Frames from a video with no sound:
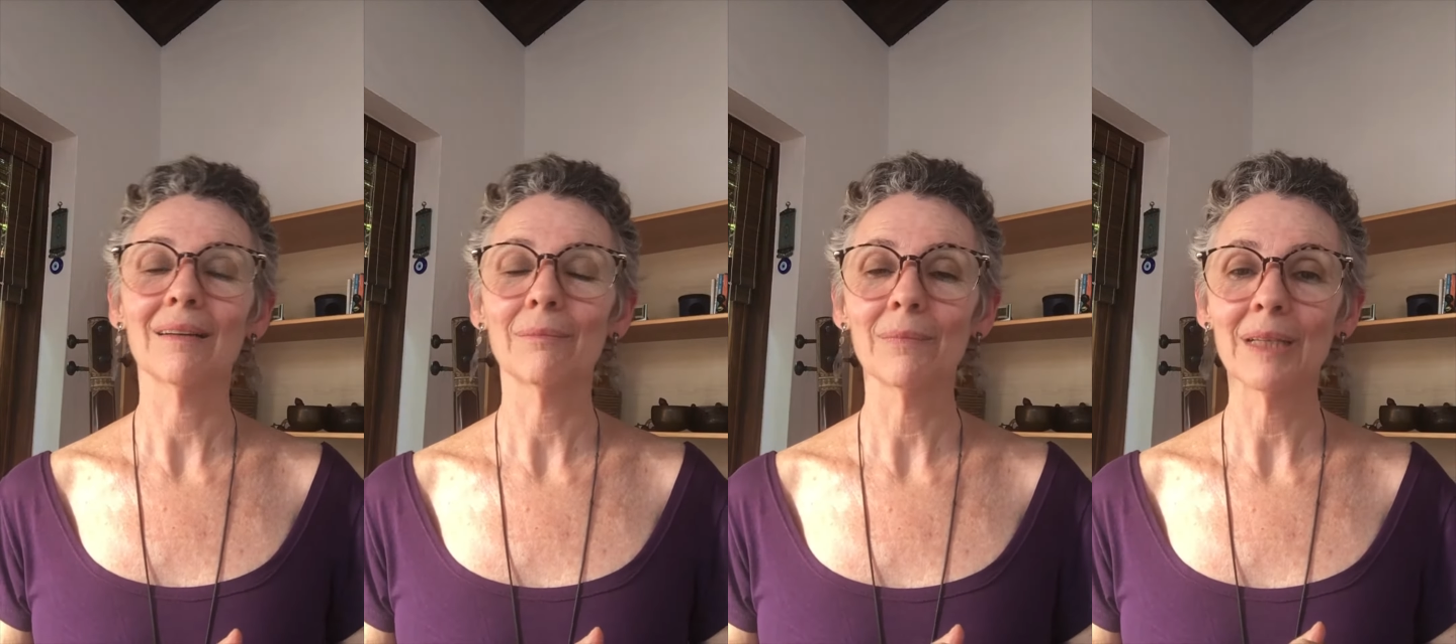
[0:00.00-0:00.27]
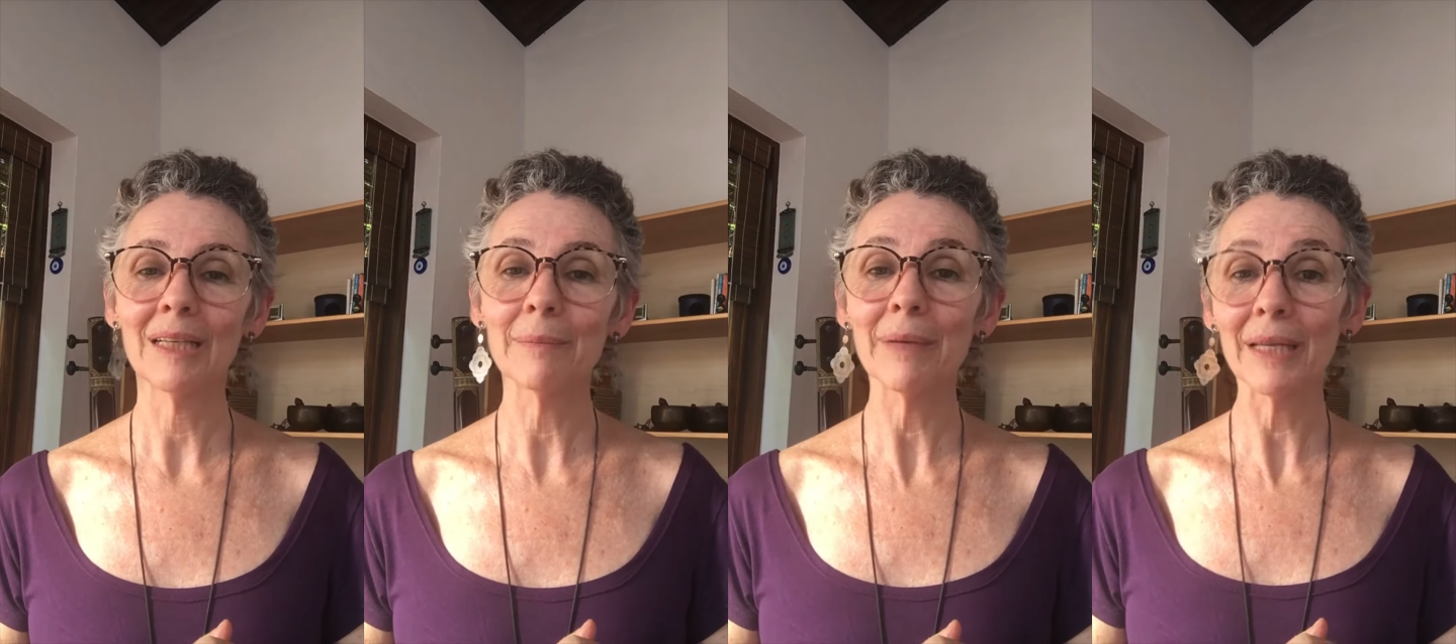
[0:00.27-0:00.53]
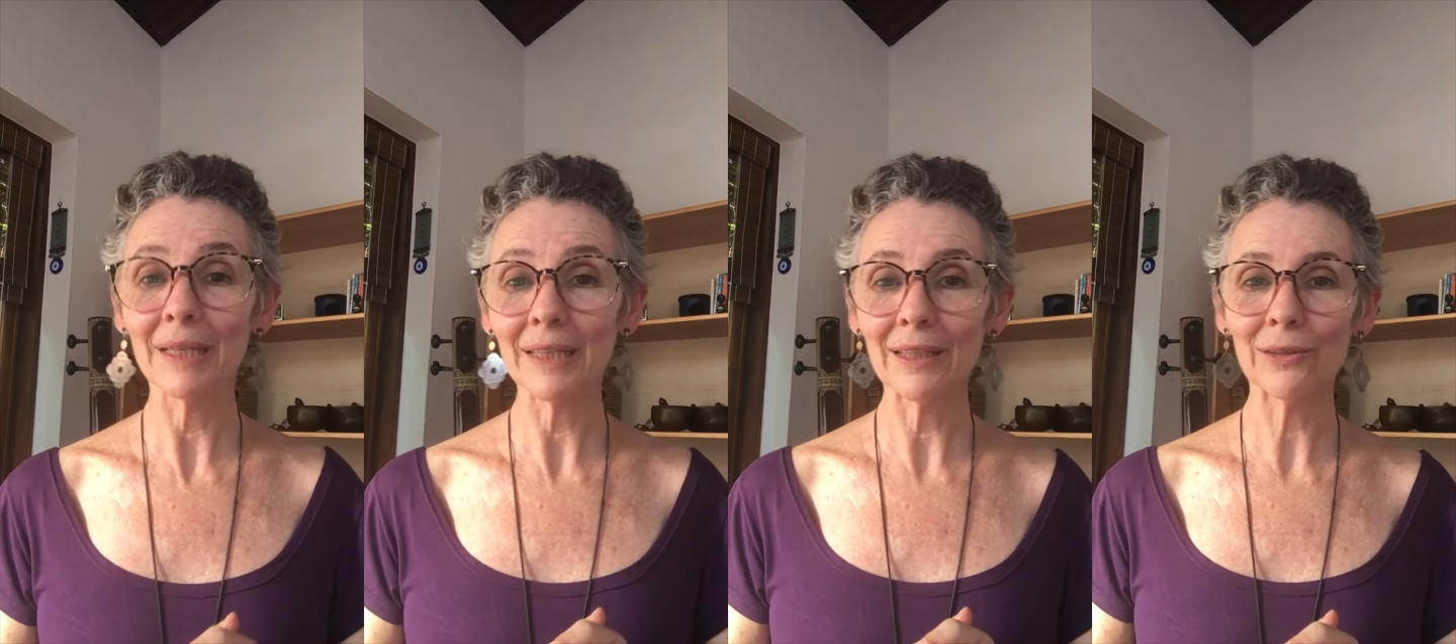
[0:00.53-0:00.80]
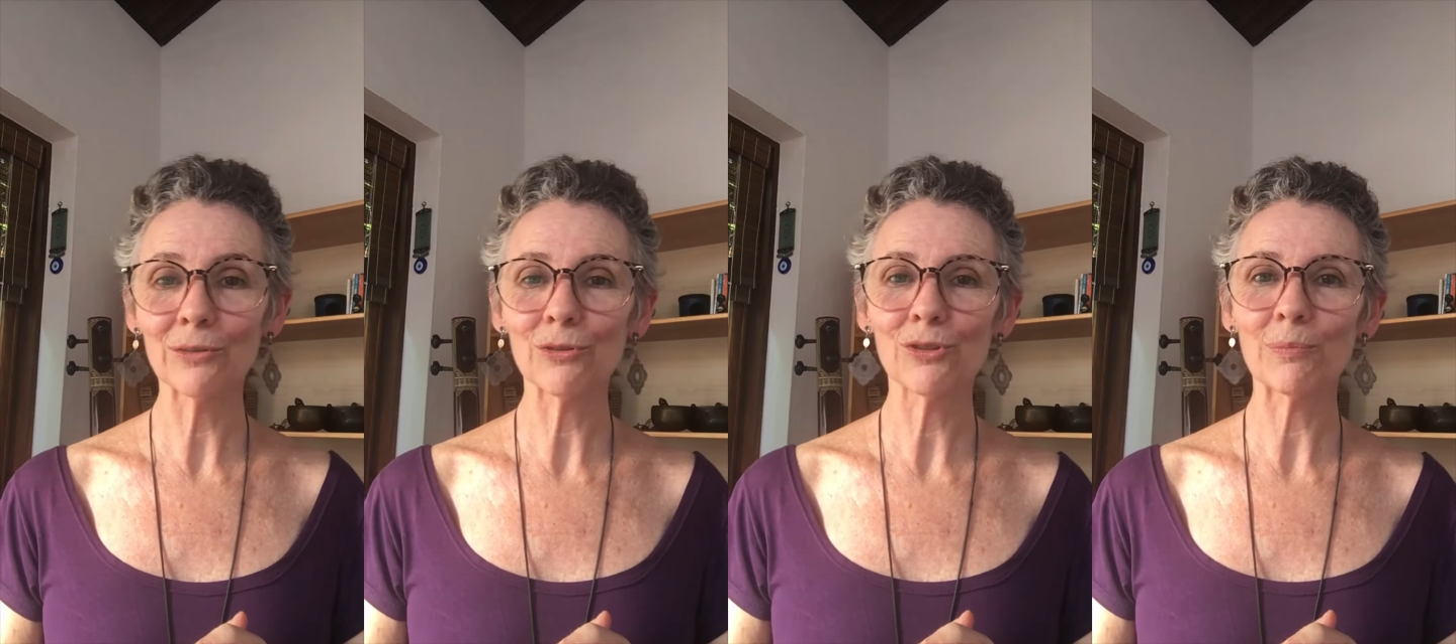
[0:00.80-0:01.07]
me
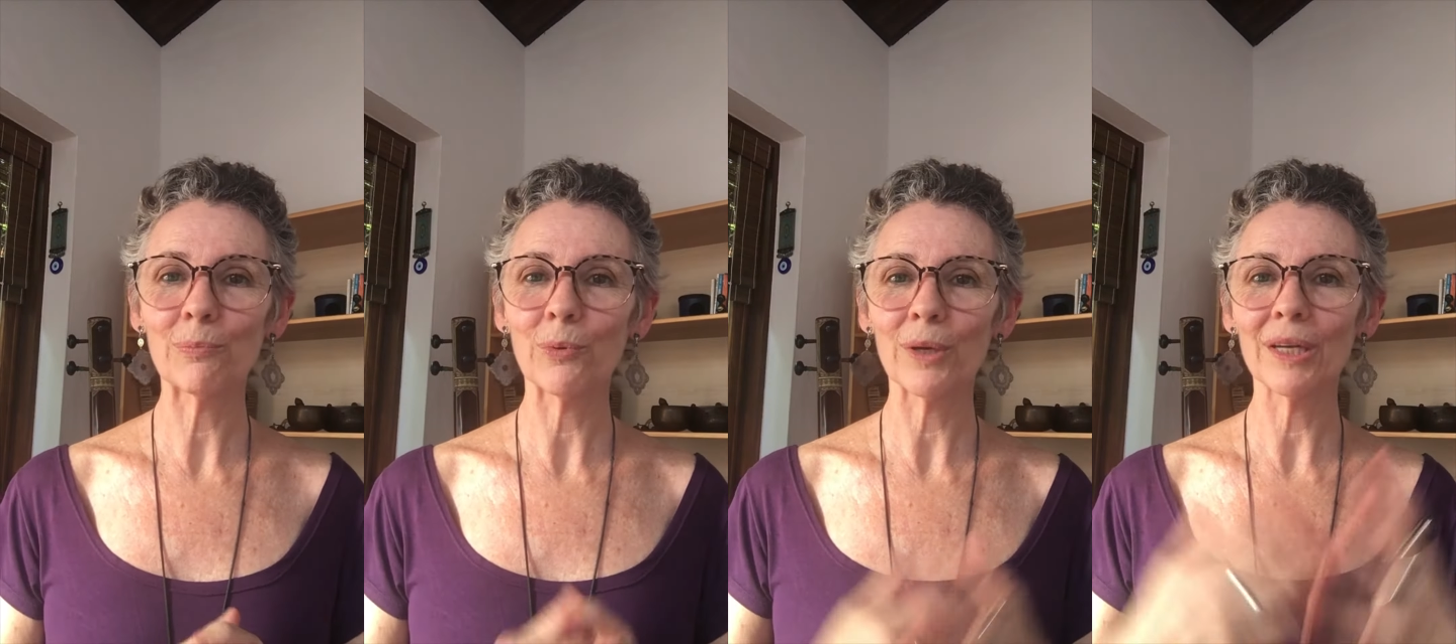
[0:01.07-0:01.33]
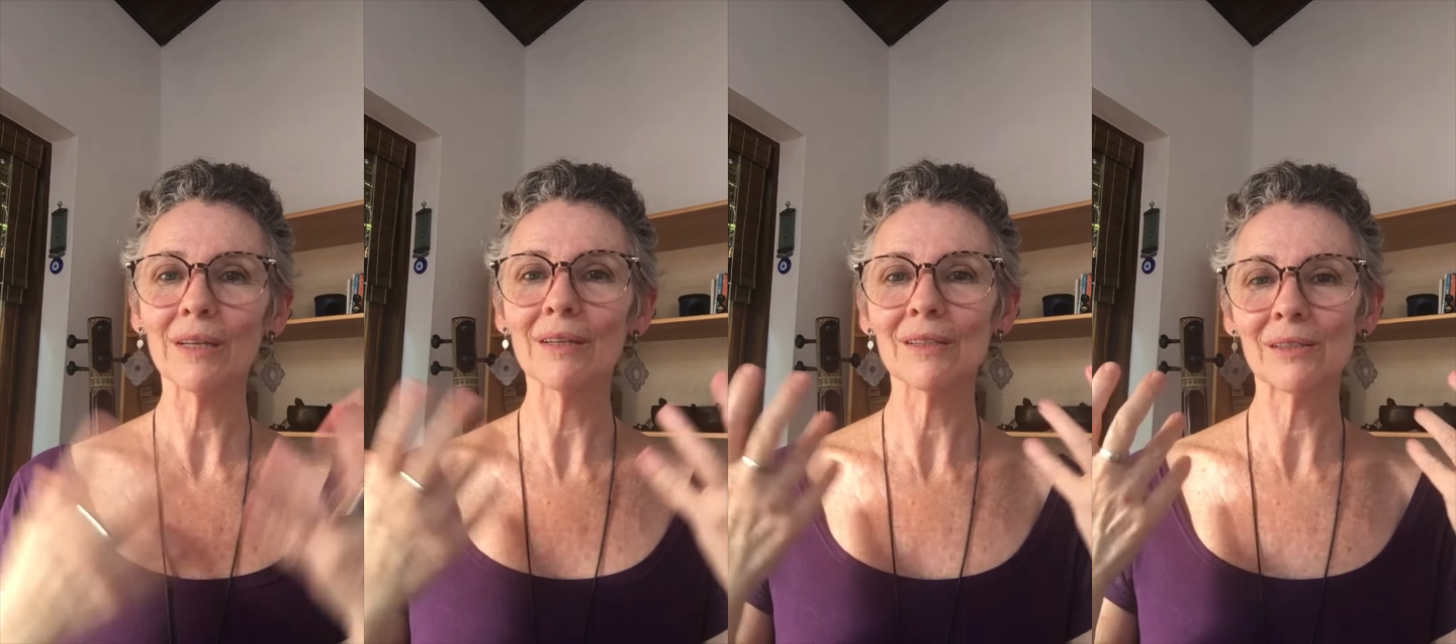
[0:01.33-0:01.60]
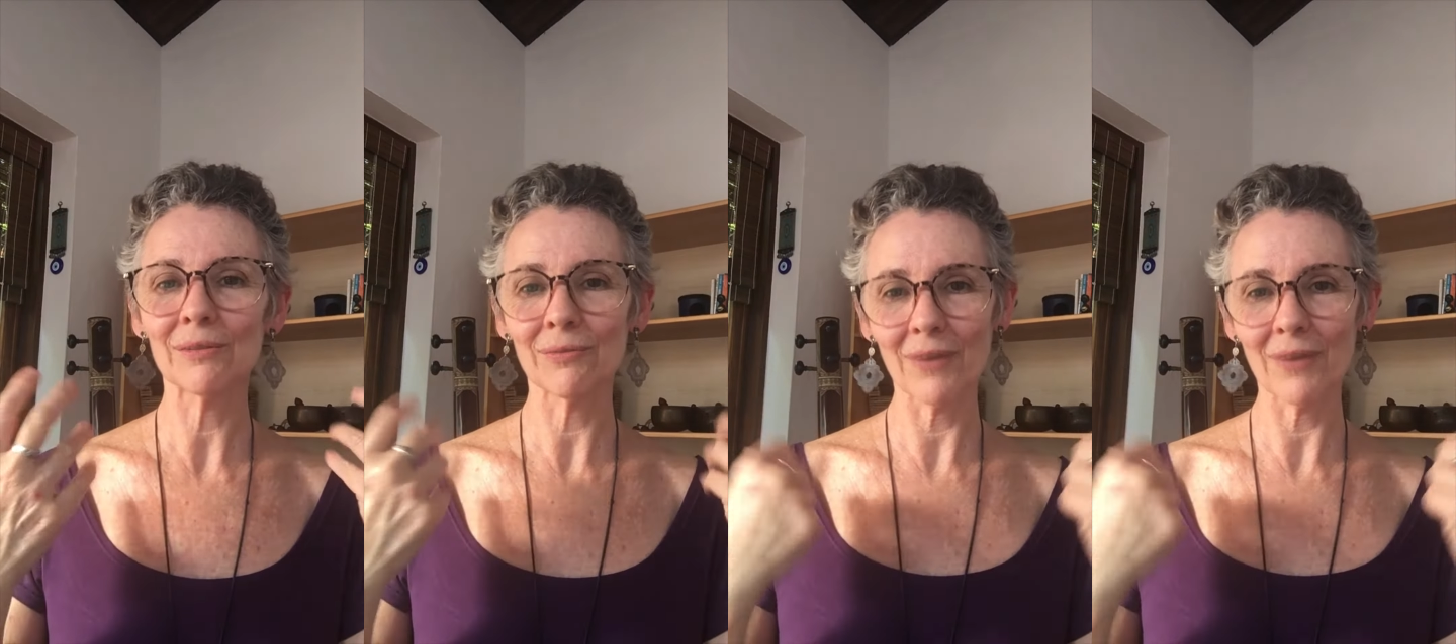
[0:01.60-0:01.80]
liberando de poeiras